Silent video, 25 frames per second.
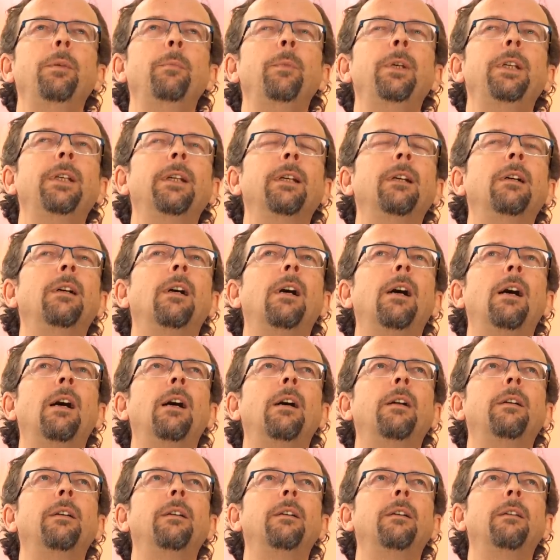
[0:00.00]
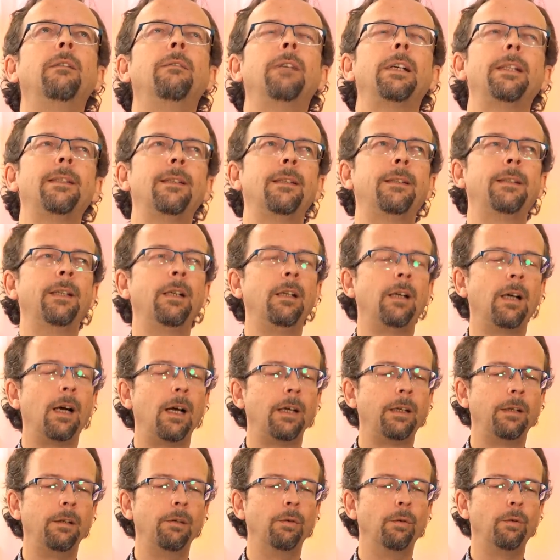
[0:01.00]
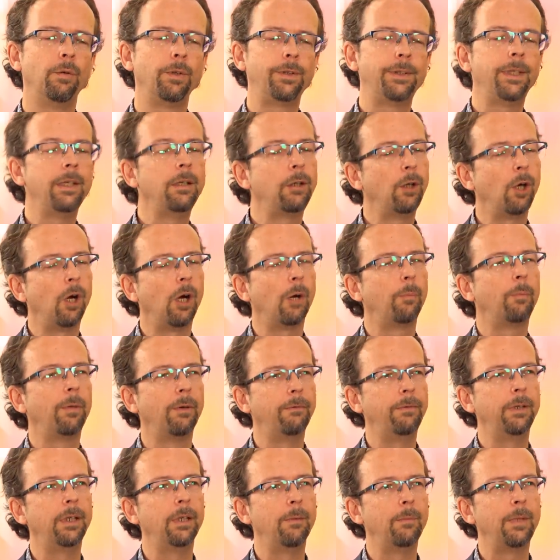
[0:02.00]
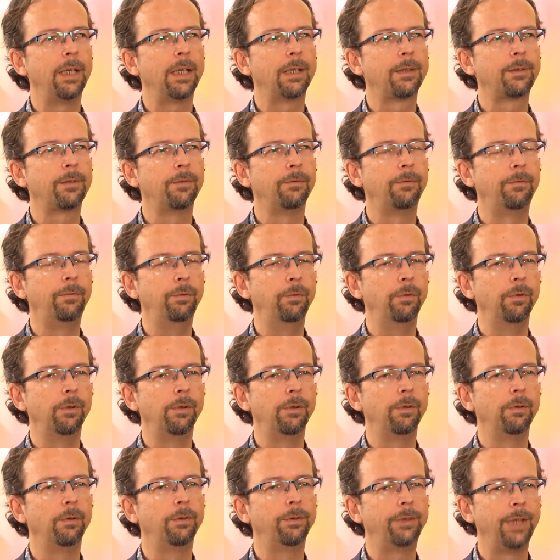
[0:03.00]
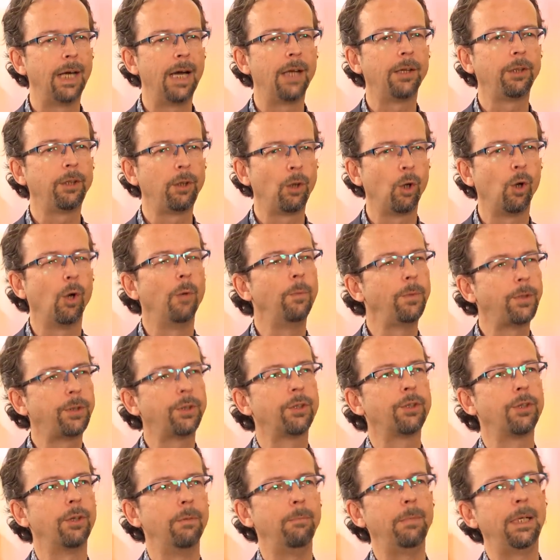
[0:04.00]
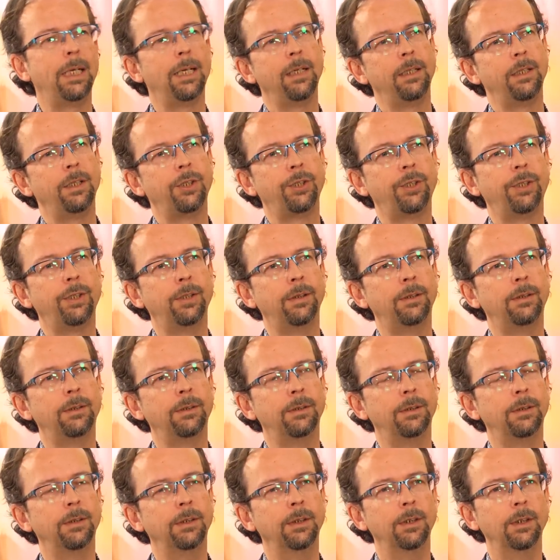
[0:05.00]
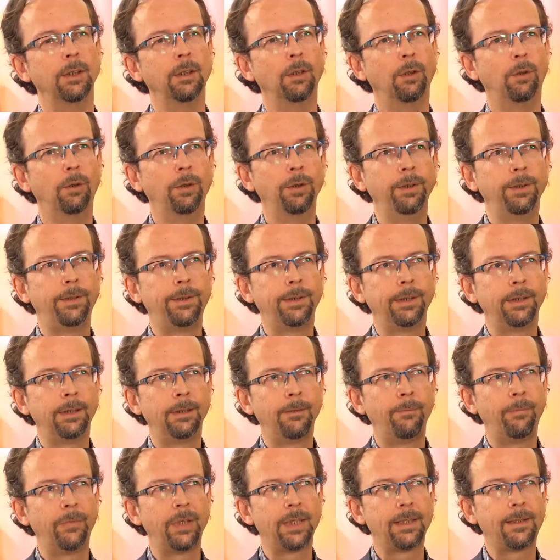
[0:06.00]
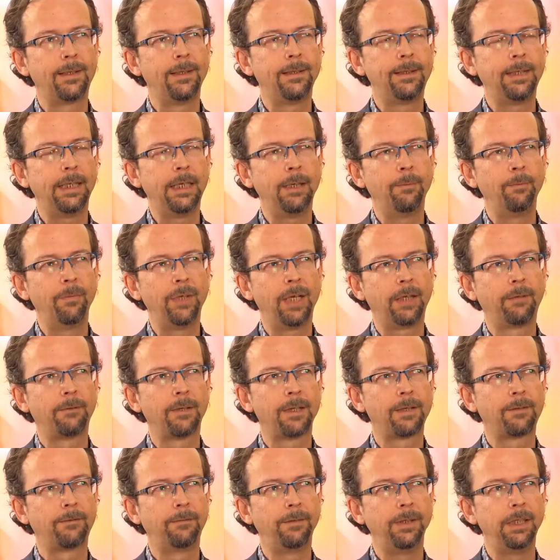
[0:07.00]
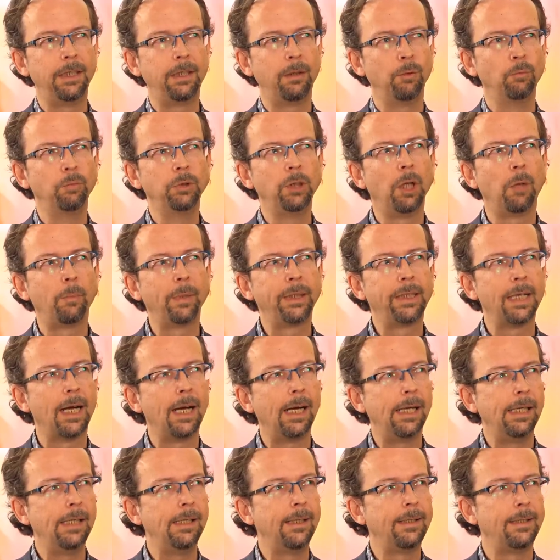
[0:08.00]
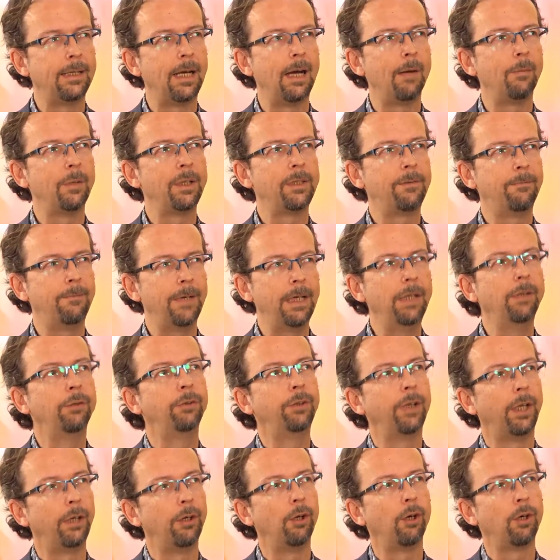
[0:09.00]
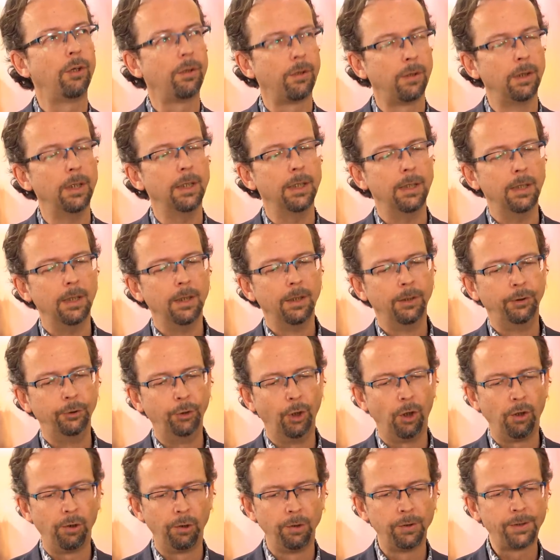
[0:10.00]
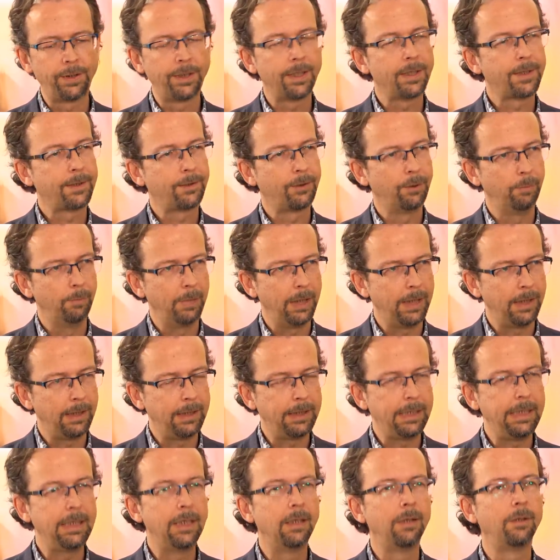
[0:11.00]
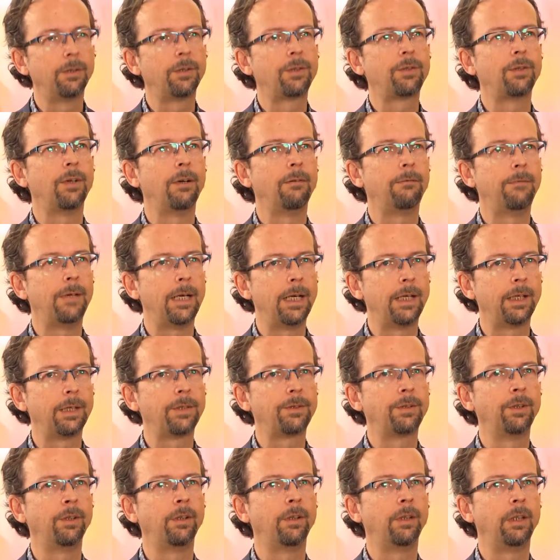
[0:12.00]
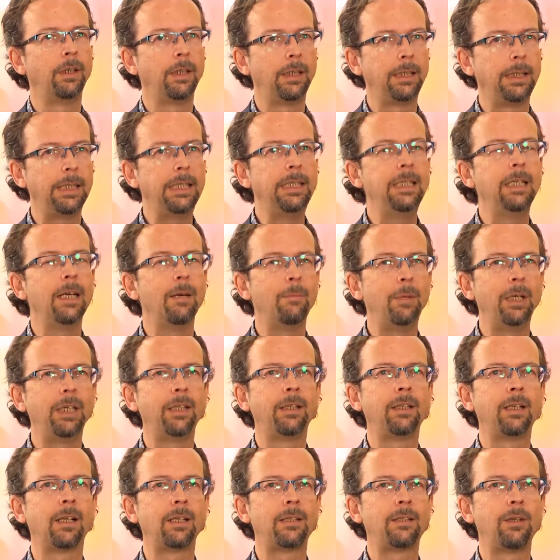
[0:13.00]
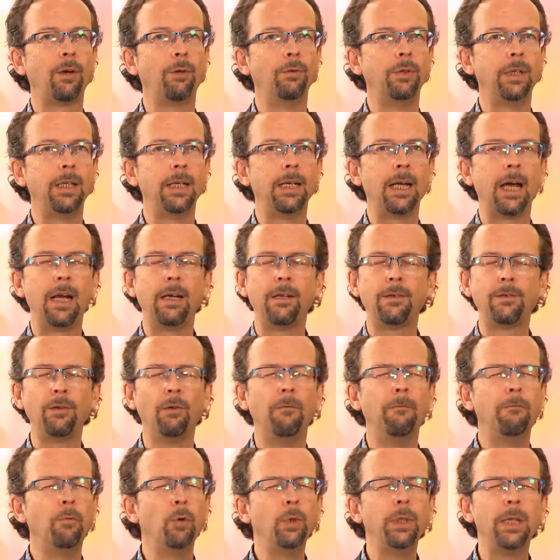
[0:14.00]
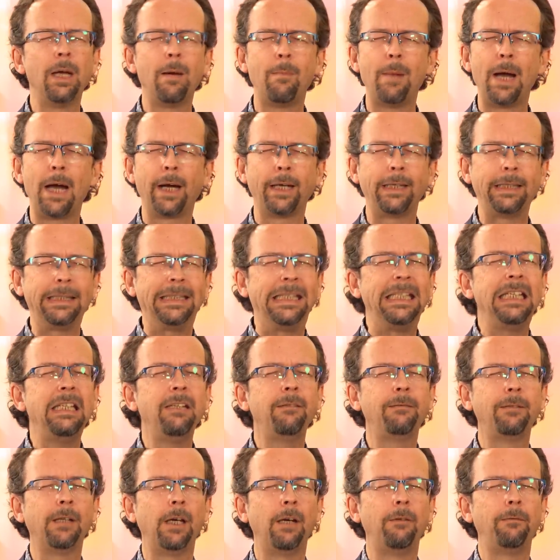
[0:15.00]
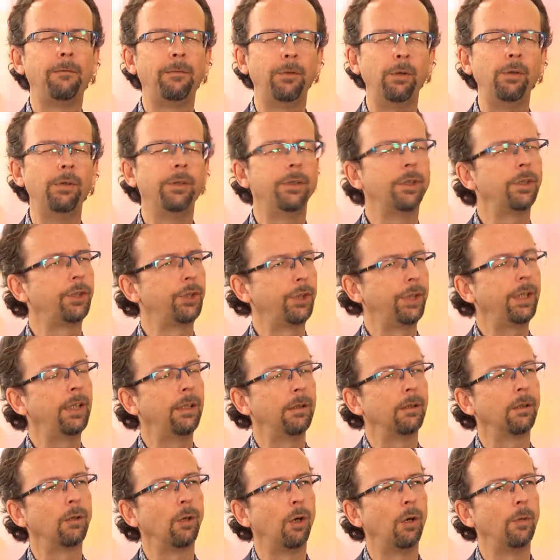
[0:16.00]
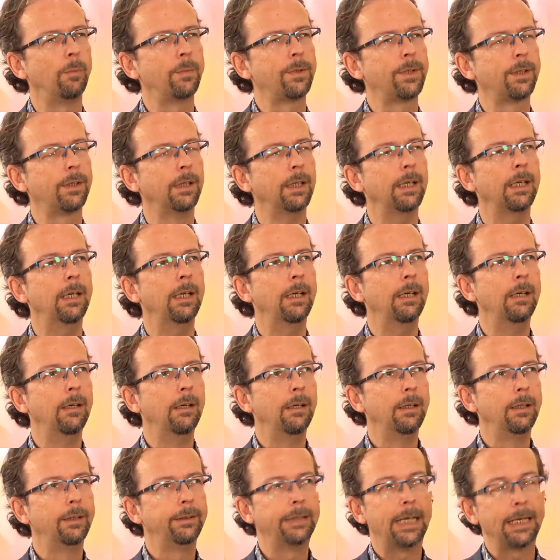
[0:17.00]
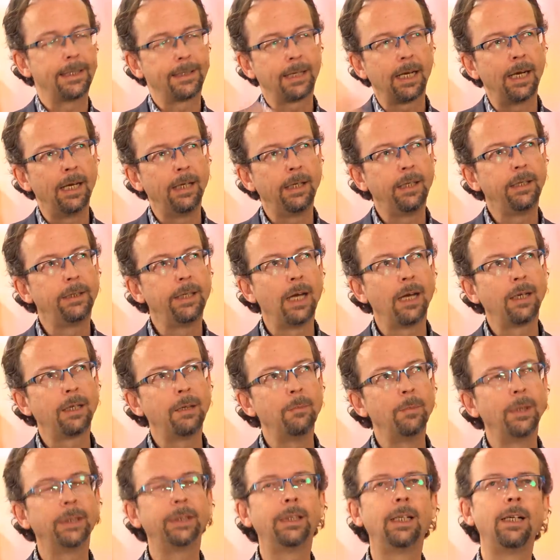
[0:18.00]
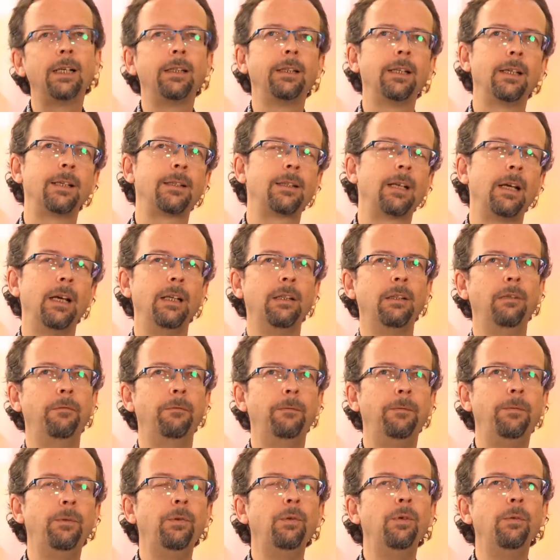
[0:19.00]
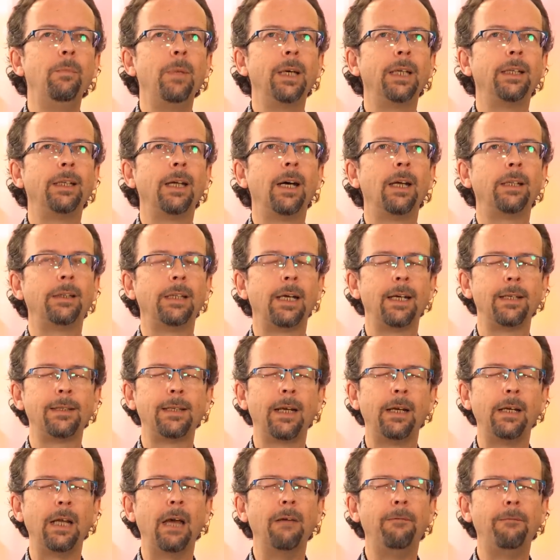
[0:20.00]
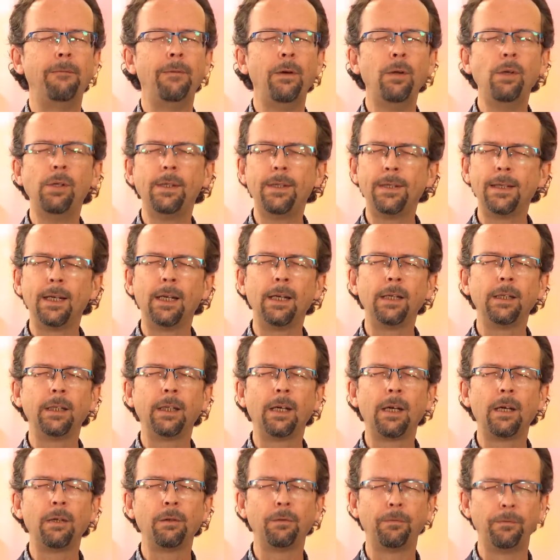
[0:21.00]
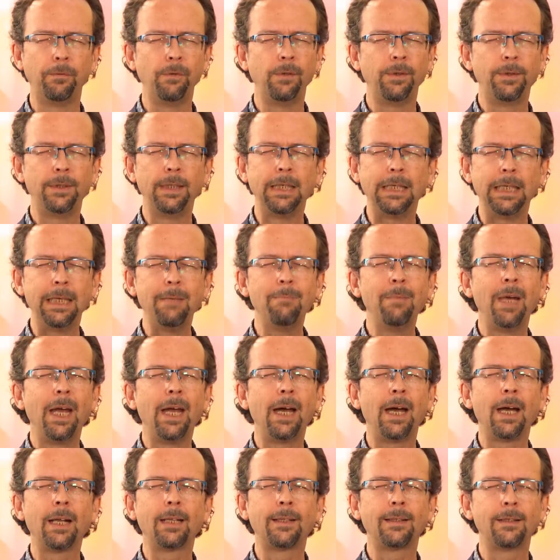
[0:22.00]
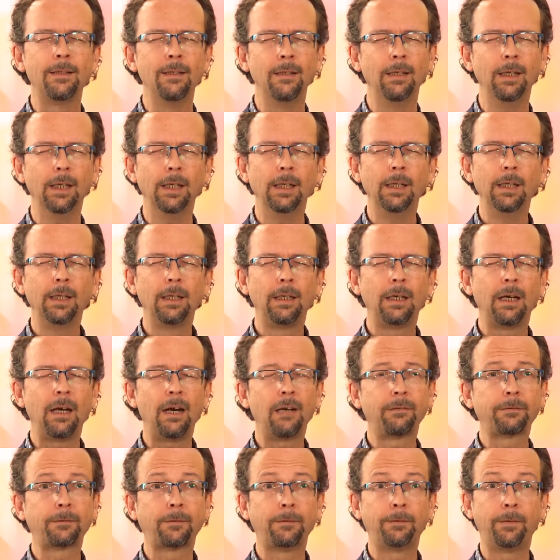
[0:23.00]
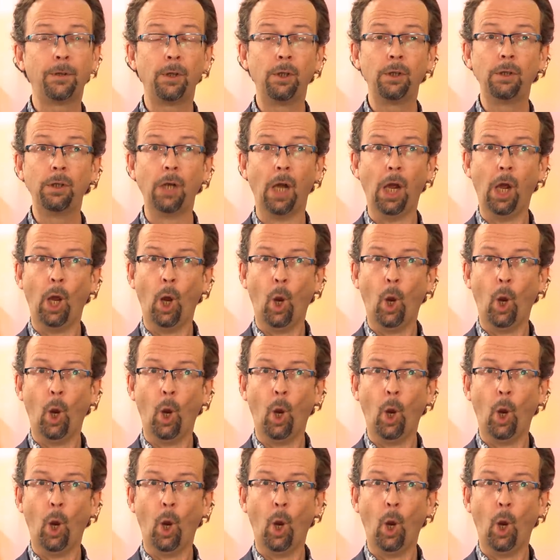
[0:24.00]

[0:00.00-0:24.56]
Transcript: ich mich denn gerade, was ist denn gerade los, den Körper wieder mehr zu fühlen. Und dadurch kommst du schon mehr in die Stille. Und ähm, das ist eben etwas, finde ich, unglaublich Heilsames, wenn du dann auch doch Lust hast zu meditieren und zu erfahren, dass du natürlich in der Meditation in eine so wunderbare, tiefe, erfüllende Stille kommst. Da ist kein Gedanke mehr da, da ist kein Gefühl mehr da, da ist ein Erfülltsein da, du fühlst dich im Herzen kraftvoll